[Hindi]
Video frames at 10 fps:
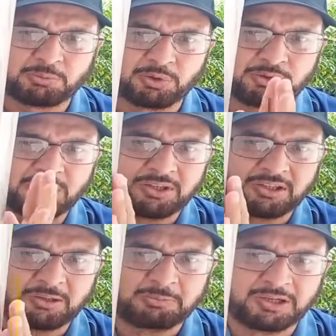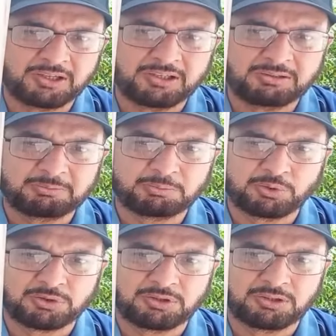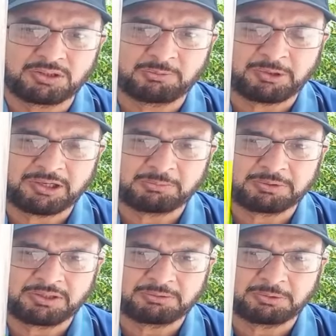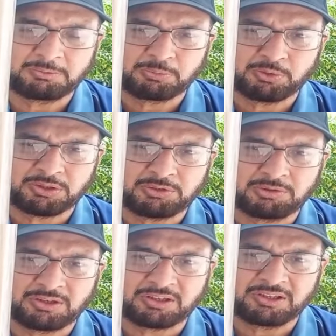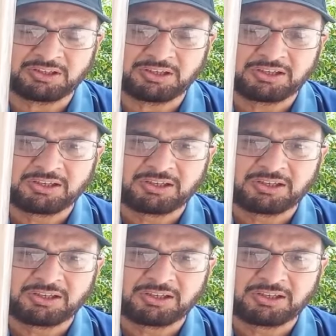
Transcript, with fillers: बहुत जानदार बेड हैं बहुत हमारी अपनी इंपोर्ट की हुई लकड़ी है